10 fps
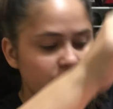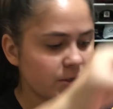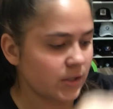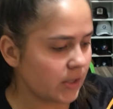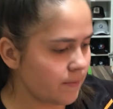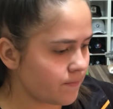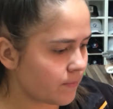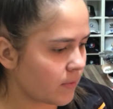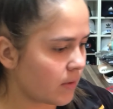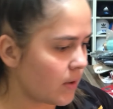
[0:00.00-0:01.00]
GG.
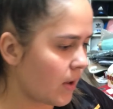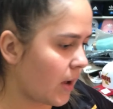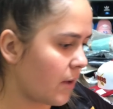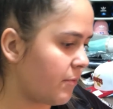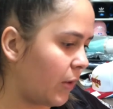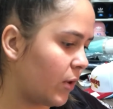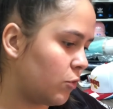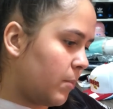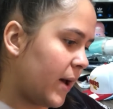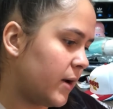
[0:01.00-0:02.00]
Aí veio a do
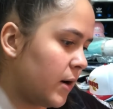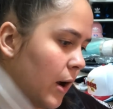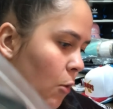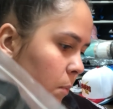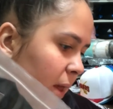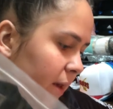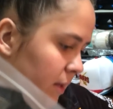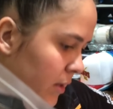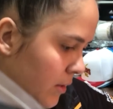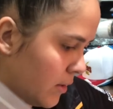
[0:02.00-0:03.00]
Bayer All
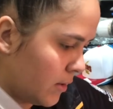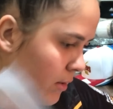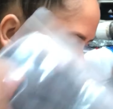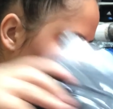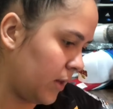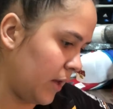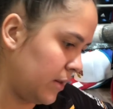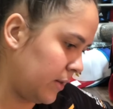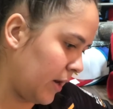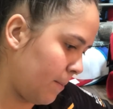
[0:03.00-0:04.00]
Black, que é
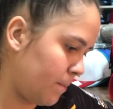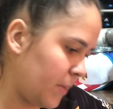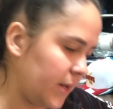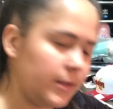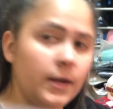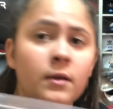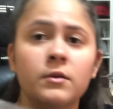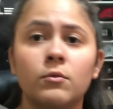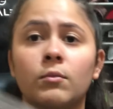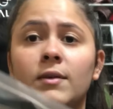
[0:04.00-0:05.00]
inteira preta,
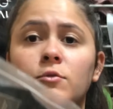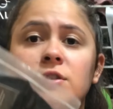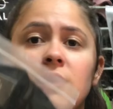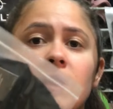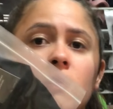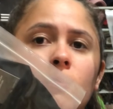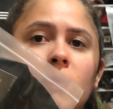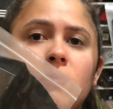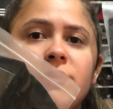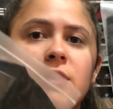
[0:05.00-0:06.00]
uma no G e uma
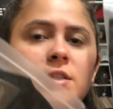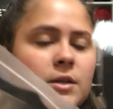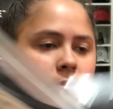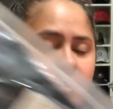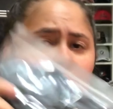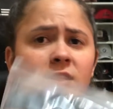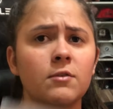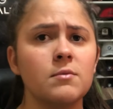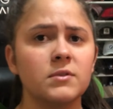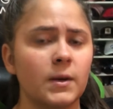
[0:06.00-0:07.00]
no GG. Já já eu
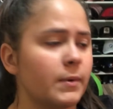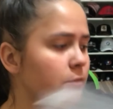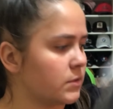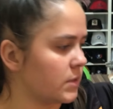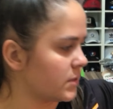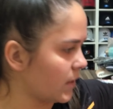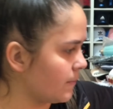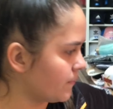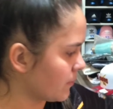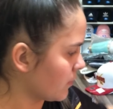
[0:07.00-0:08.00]
vou mostrar pra vocês, tá?
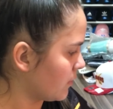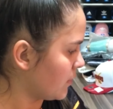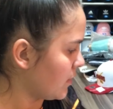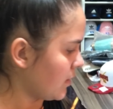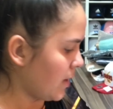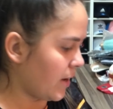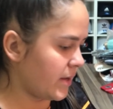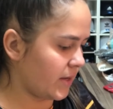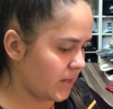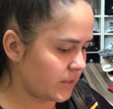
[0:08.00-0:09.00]
Aí
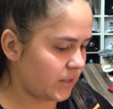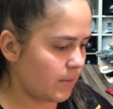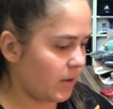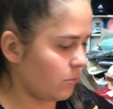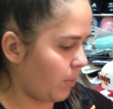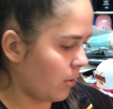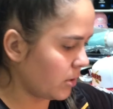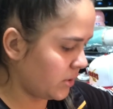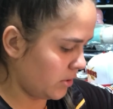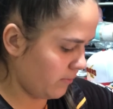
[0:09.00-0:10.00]
aqui a gente tem mais um
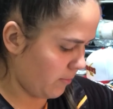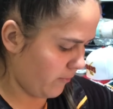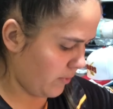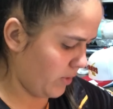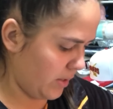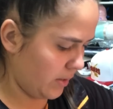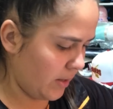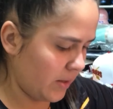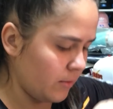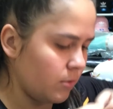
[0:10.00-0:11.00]
pacotinho, vamos ver o que, que tem
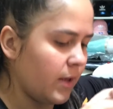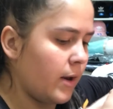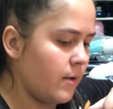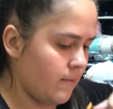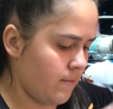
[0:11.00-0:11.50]
dentro dele.